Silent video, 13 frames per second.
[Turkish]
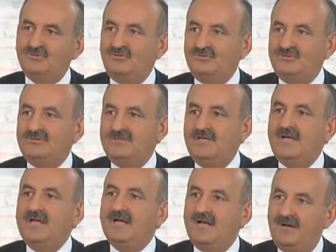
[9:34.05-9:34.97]
Onun için
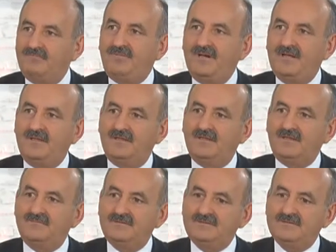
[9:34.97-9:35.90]

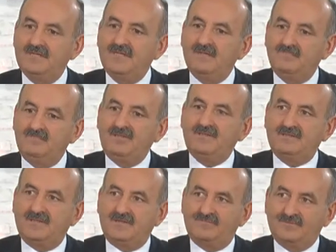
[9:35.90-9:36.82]
kampanyalarımız bir
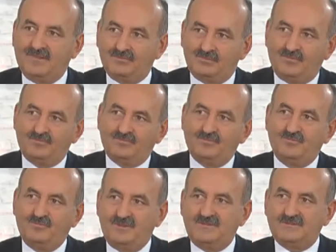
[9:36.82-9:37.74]
taraftan
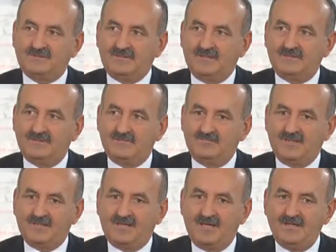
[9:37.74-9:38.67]
toplumu
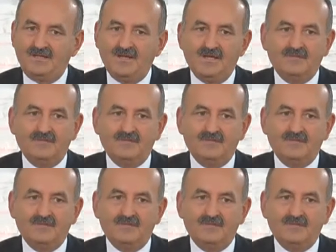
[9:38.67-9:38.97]
bilinçlendirmekken